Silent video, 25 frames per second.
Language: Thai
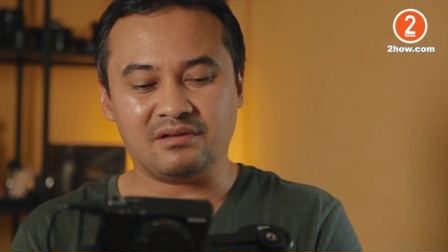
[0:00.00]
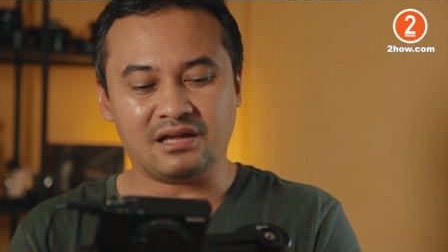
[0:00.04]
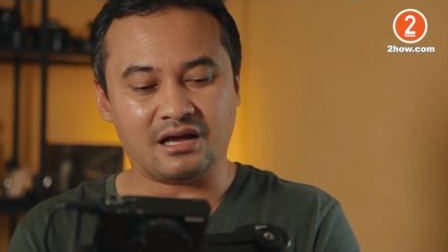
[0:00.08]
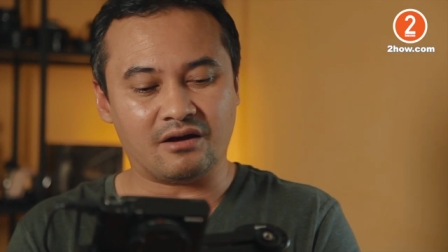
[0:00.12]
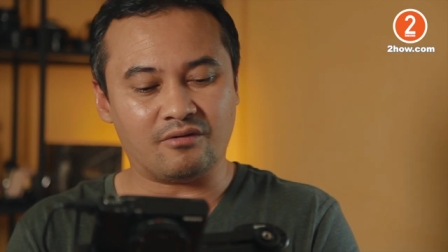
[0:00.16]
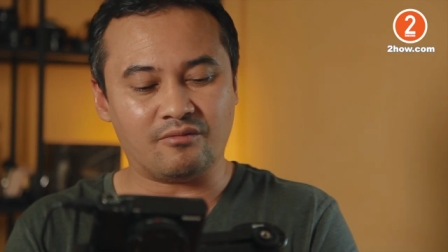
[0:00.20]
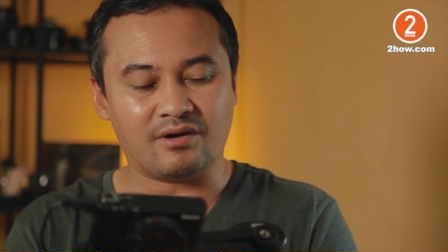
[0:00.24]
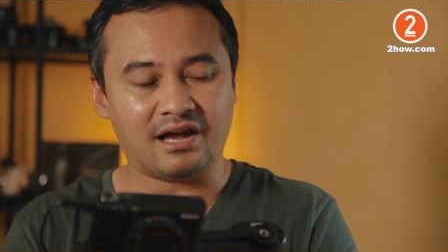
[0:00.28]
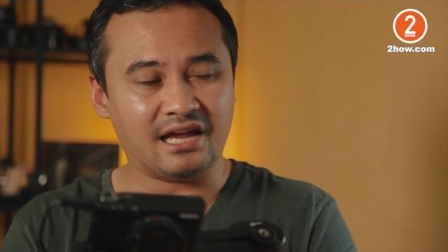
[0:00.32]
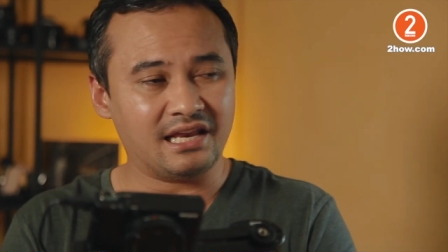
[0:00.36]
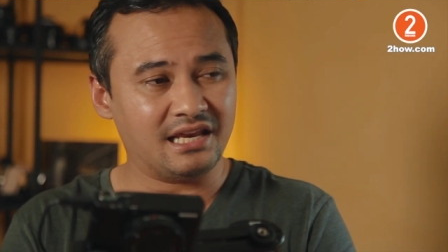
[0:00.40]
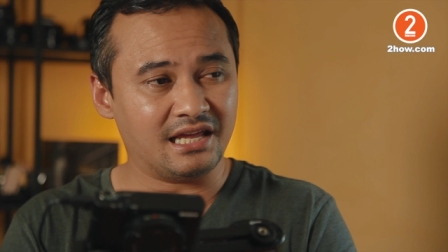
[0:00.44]
พี่หา
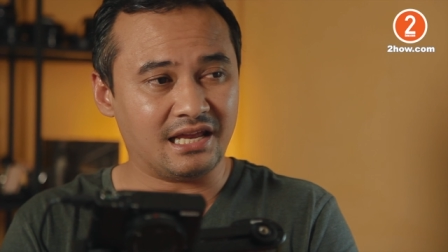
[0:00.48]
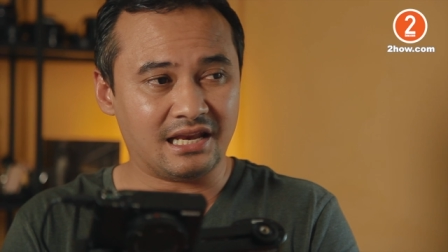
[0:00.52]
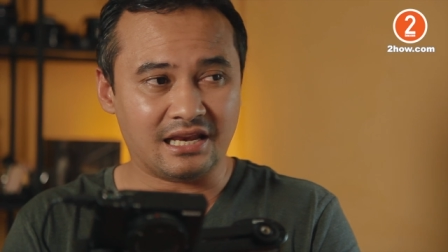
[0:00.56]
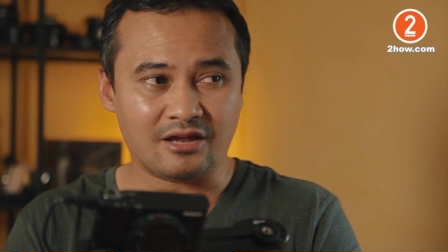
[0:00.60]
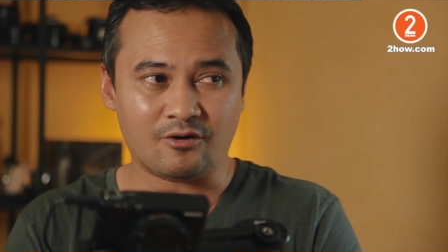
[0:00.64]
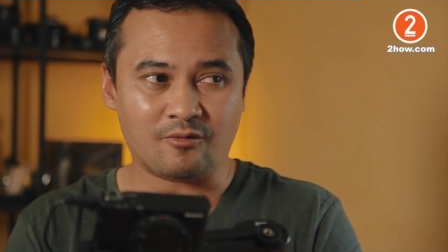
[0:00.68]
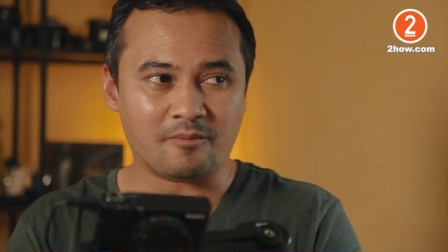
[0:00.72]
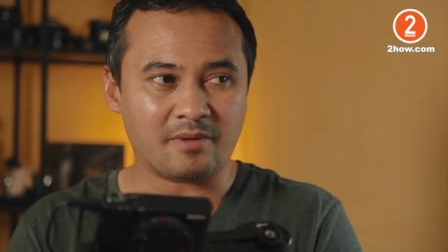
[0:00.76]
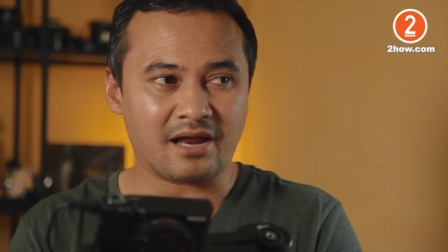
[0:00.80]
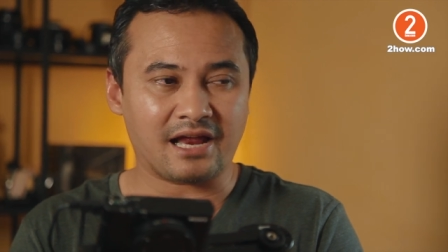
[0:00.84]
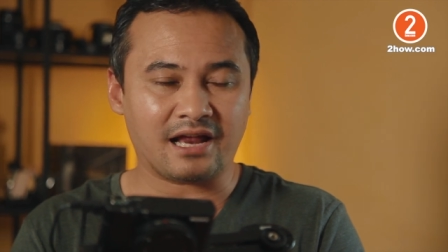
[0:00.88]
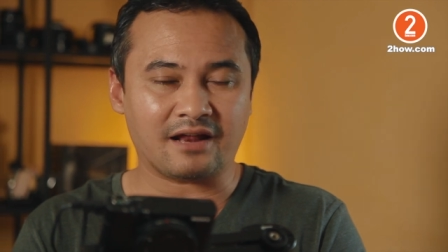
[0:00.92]
ว่า ไอเนี่ย
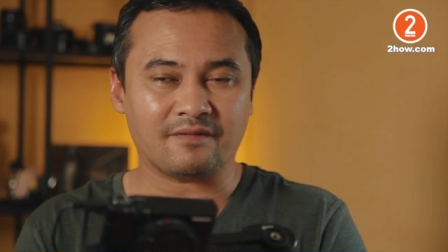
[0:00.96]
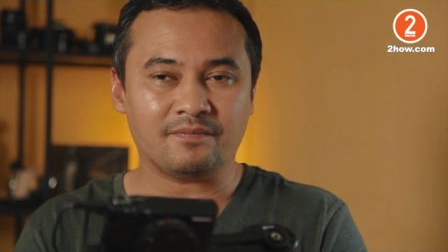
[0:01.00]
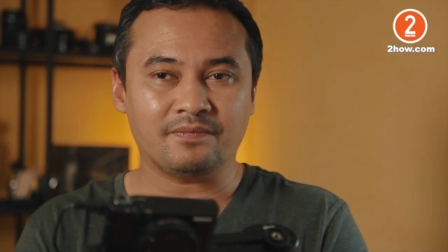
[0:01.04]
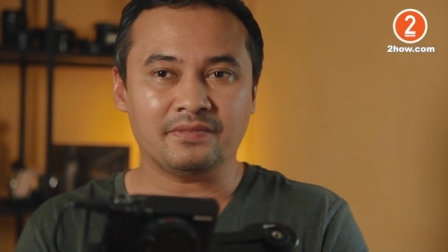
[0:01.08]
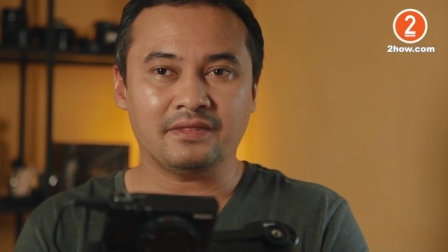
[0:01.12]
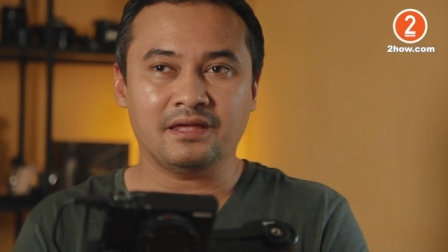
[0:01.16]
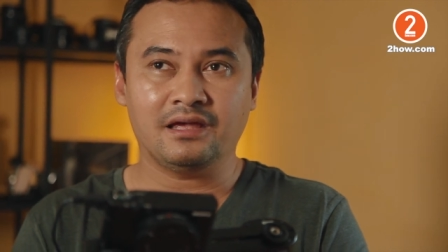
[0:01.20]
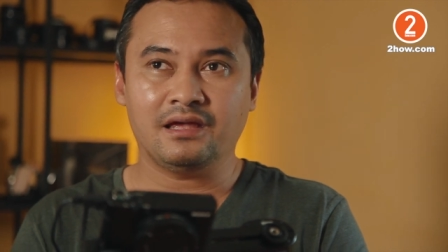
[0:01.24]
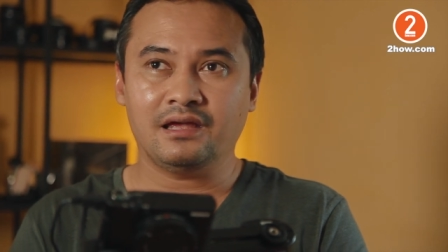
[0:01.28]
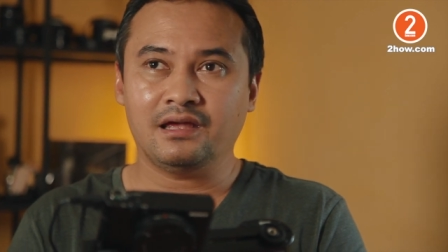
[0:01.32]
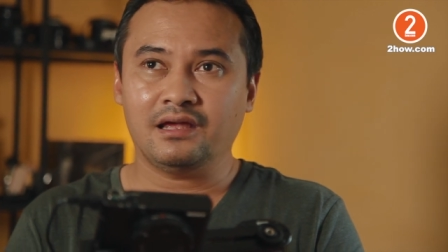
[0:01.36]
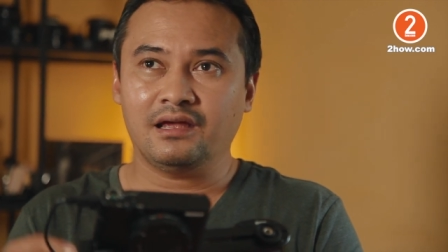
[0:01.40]
เร็วมาก
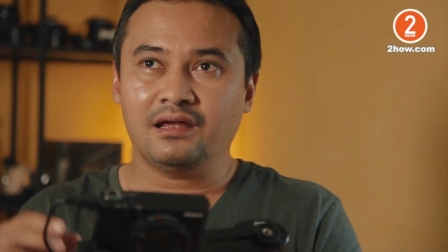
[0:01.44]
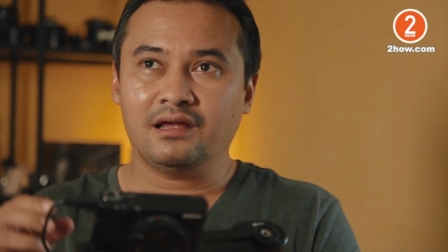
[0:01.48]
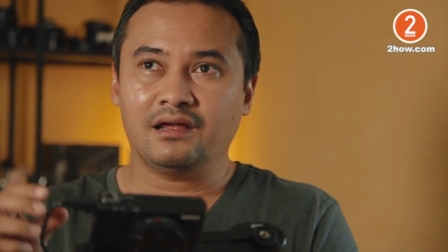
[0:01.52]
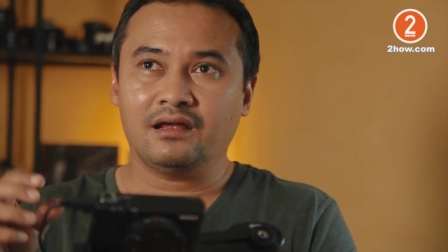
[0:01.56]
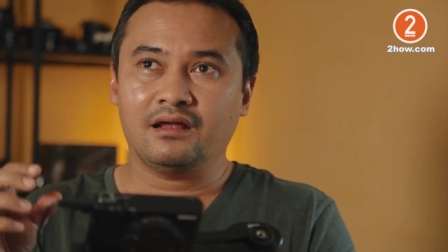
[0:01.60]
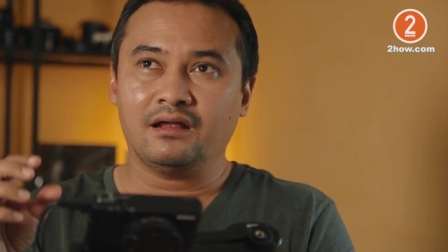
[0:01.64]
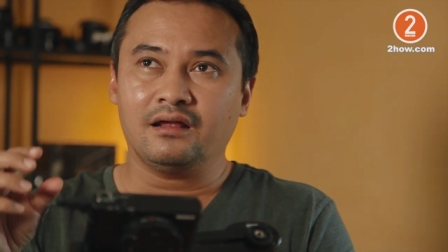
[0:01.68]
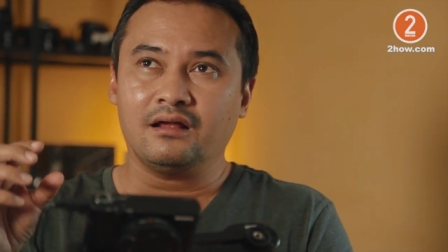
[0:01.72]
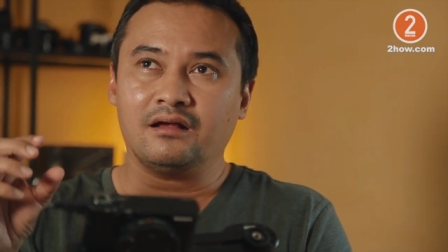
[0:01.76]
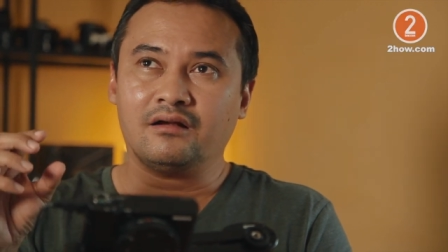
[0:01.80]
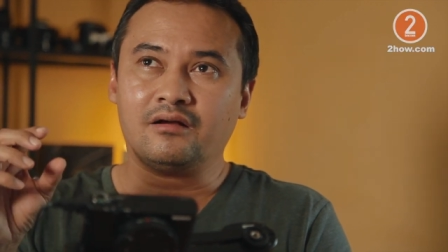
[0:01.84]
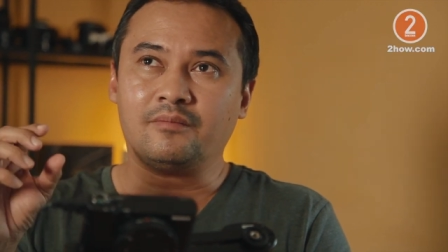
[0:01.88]

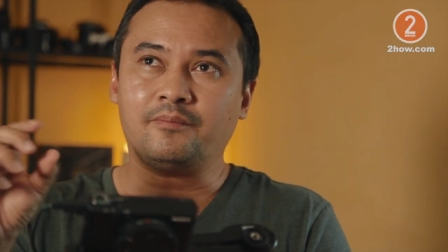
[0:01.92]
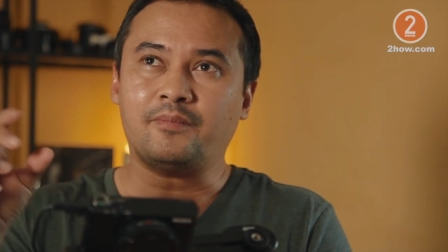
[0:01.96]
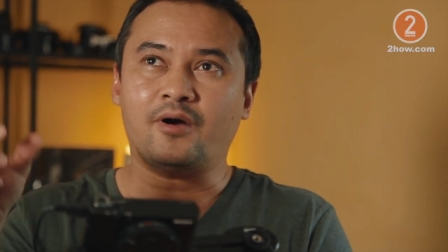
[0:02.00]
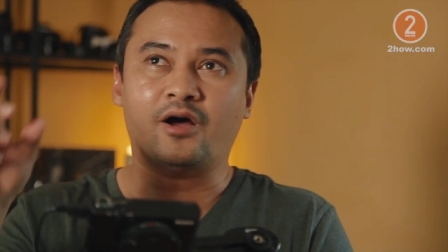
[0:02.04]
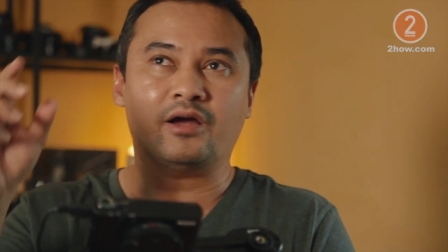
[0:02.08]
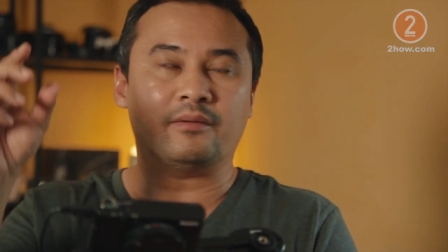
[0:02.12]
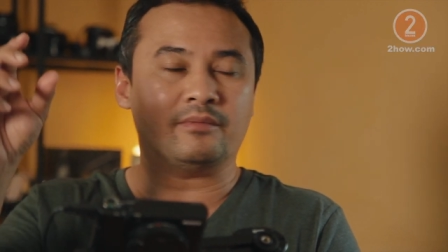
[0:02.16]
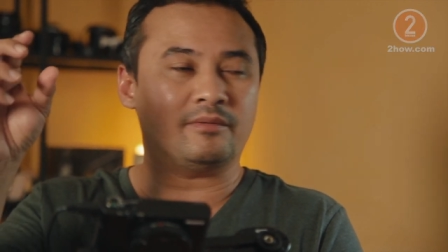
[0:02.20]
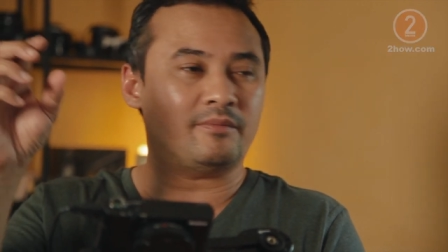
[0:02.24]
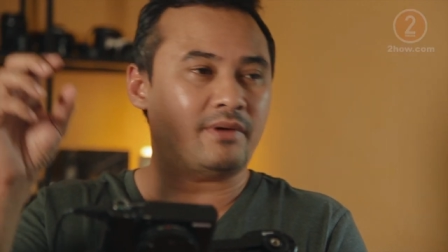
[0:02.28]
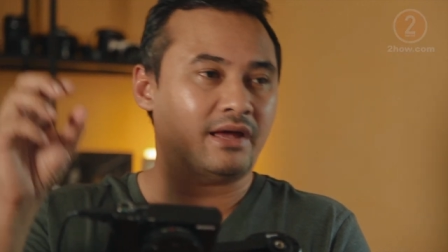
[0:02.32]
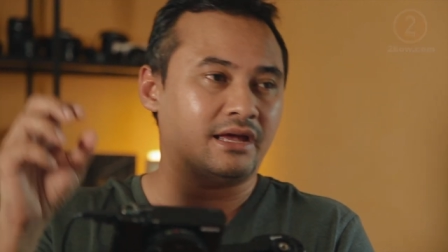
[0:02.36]
ก็ปล่อ
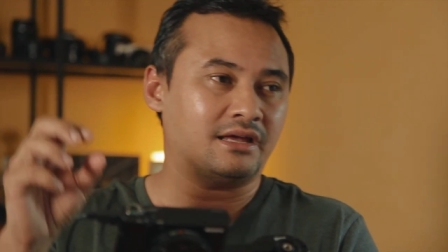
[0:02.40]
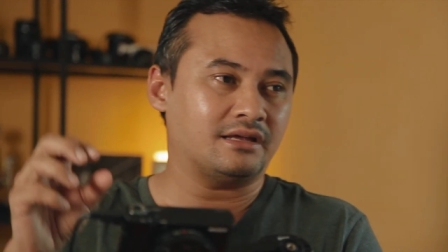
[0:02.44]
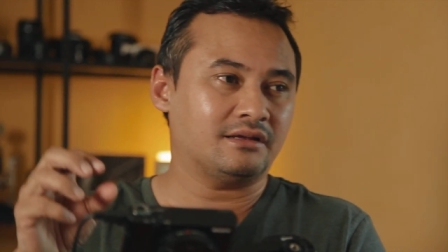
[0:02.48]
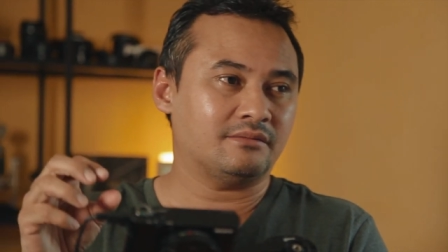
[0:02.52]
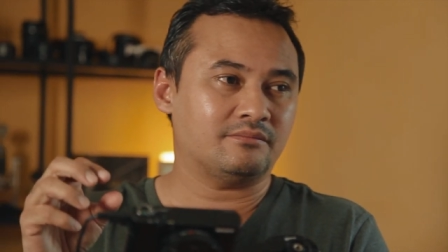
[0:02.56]
ยมันไป